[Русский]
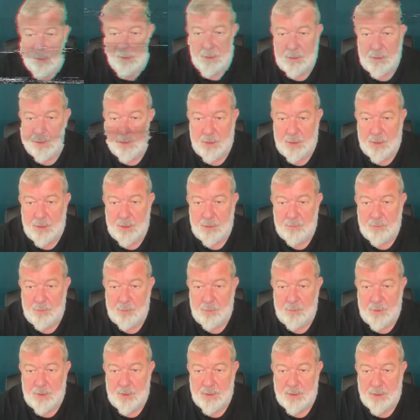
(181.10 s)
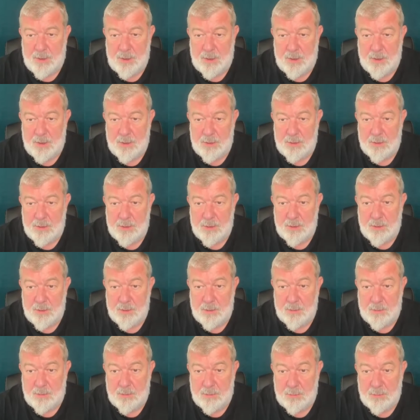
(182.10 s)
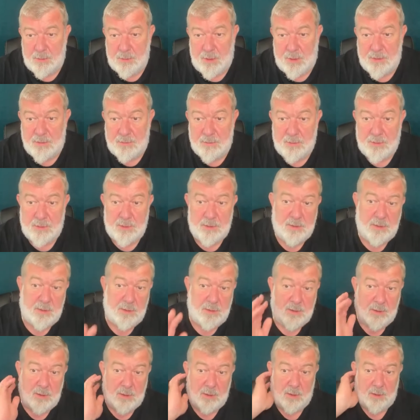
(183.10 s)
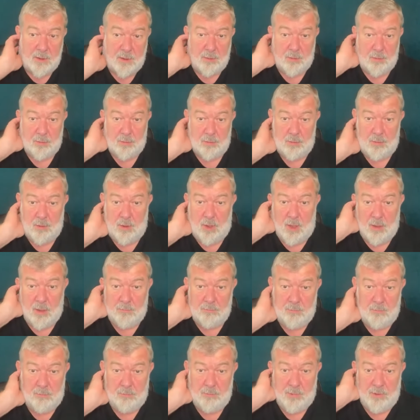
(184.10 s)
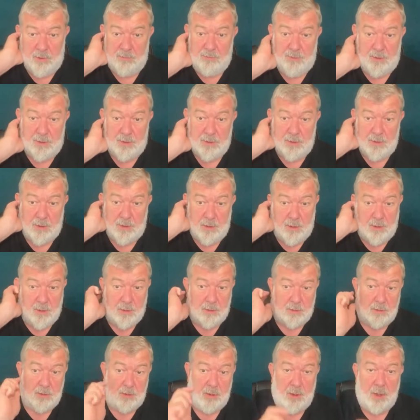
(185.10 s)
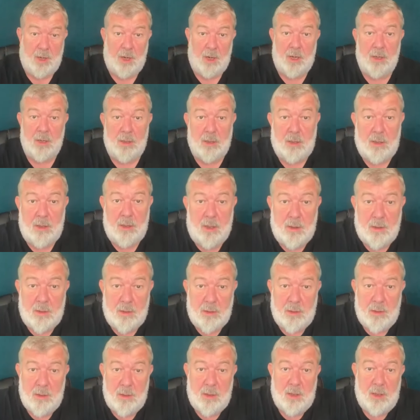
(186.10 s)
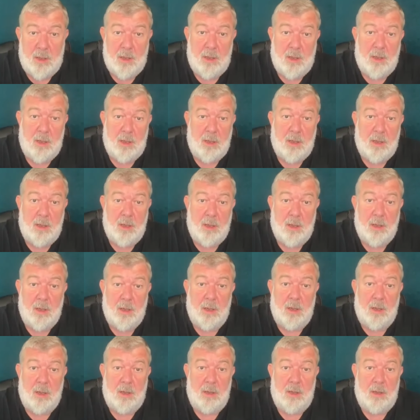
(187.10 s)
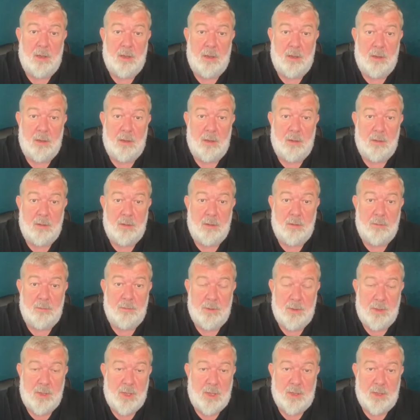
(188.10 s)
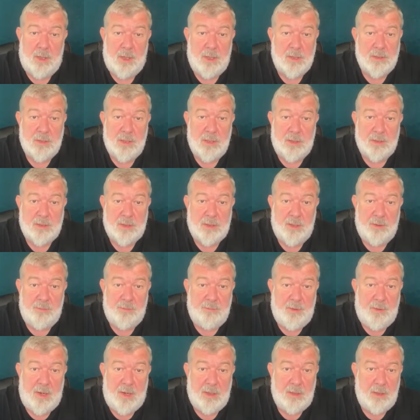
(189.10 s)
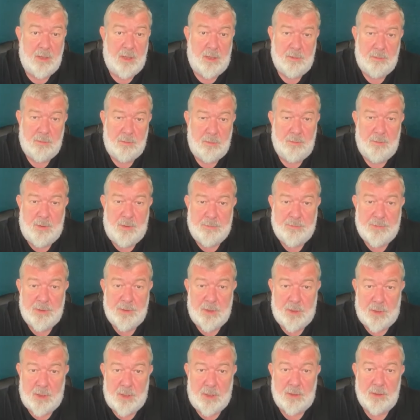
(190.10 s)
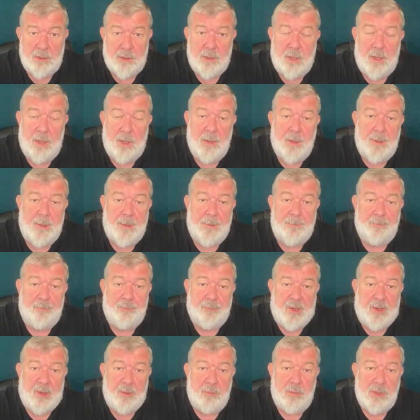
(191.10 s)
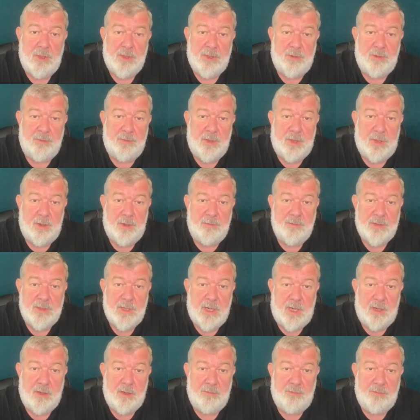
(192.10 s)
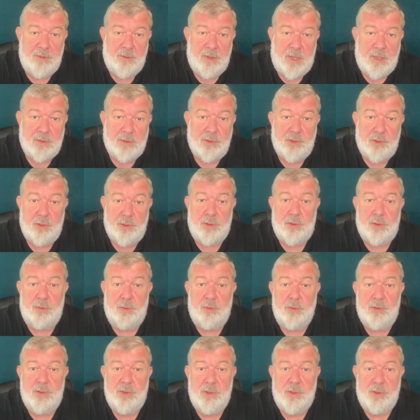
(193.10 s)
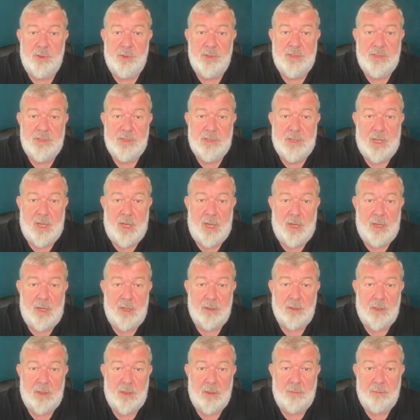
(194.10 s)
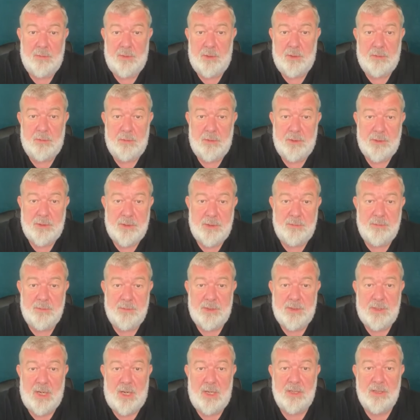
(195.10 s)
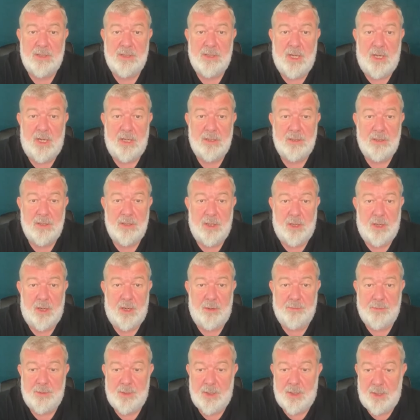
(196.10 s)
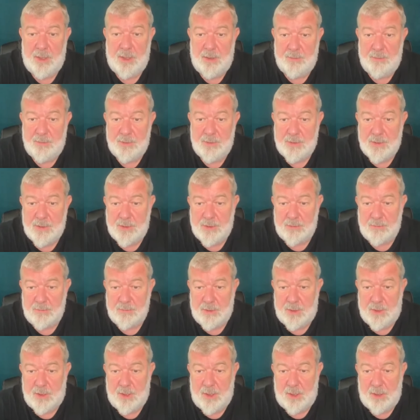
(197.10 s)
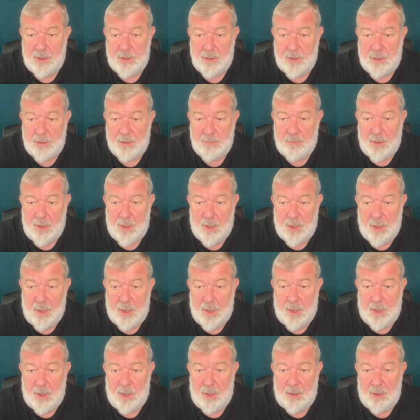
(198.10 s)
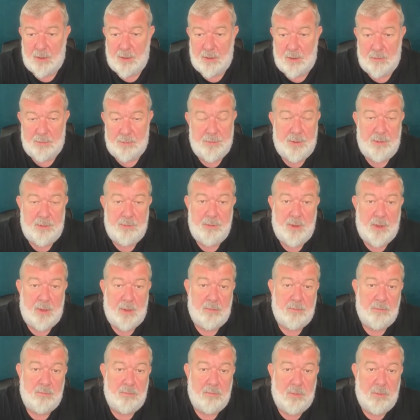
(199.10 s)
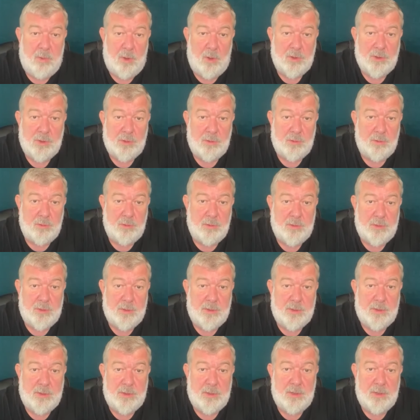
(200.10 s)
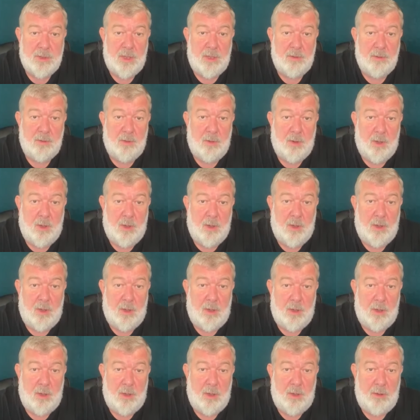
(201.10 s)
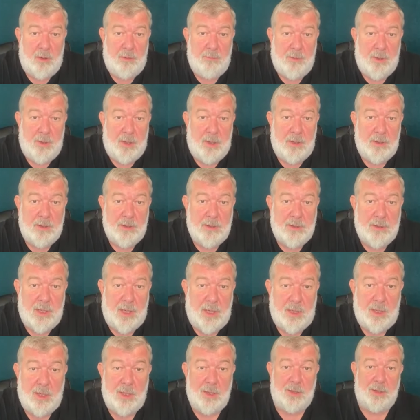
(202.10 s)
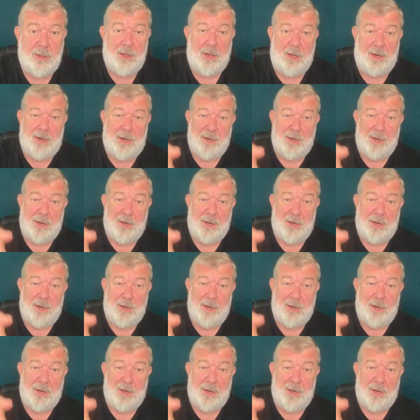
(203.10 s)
Деньги – это бумажки, когда диз... государство дезинтегрирует. Да, ну мы видели это реально, когда Э, была гражданская война, ну и вообще, когда большевики взяли власть, что случилось с керенками? То есть ими стали сортиры обклеивать этими керенками. Например, большую цену э, имели деньги, да,